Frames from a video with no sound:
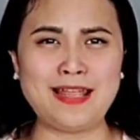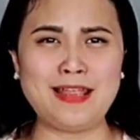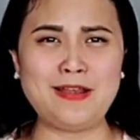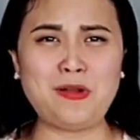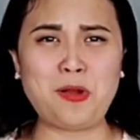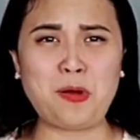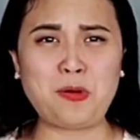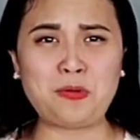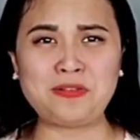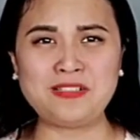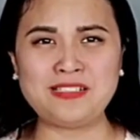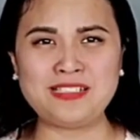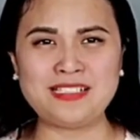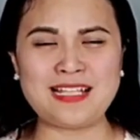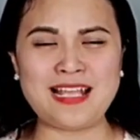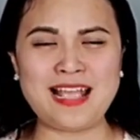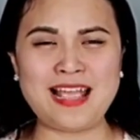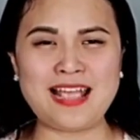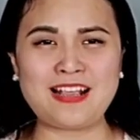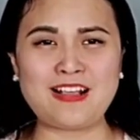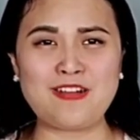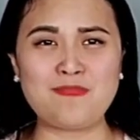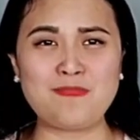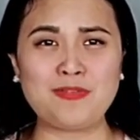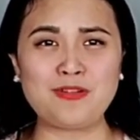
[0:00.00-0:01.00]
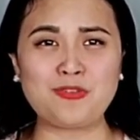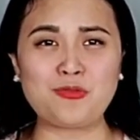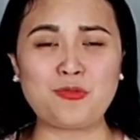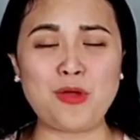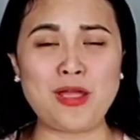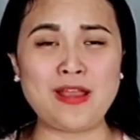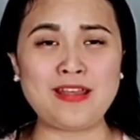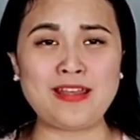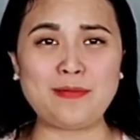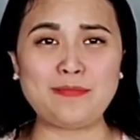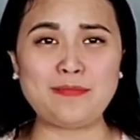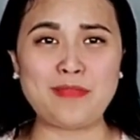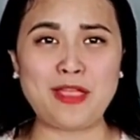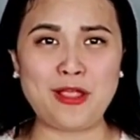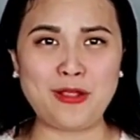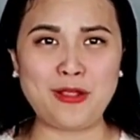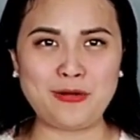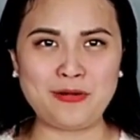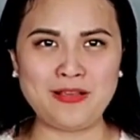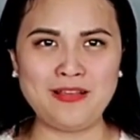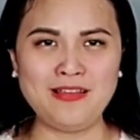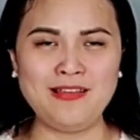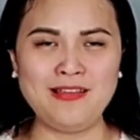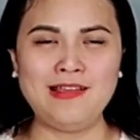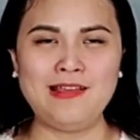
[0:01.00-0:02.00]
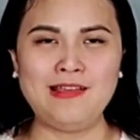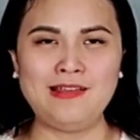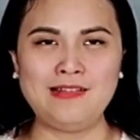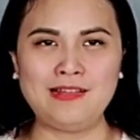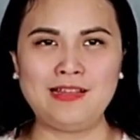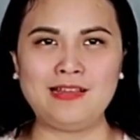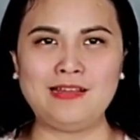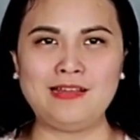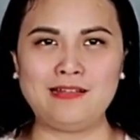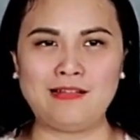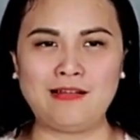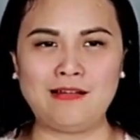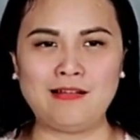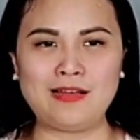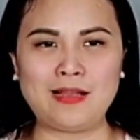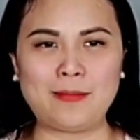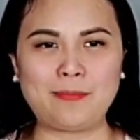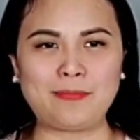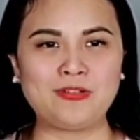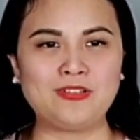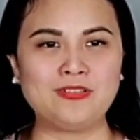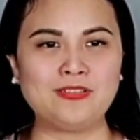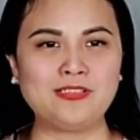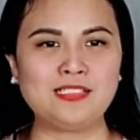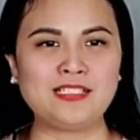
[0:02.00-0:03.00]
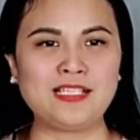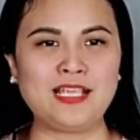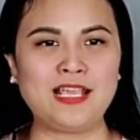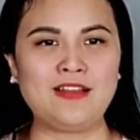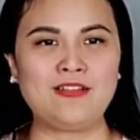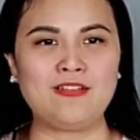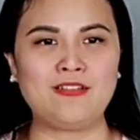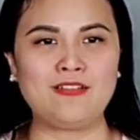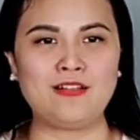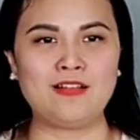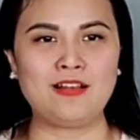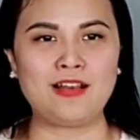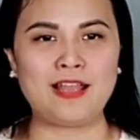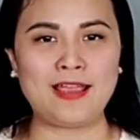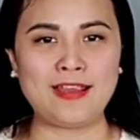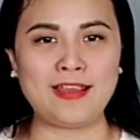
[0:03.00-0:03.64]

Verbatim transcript: mình để đồ trên xe con mình quên đem theo đó thì nó đập cửa xe rồi nó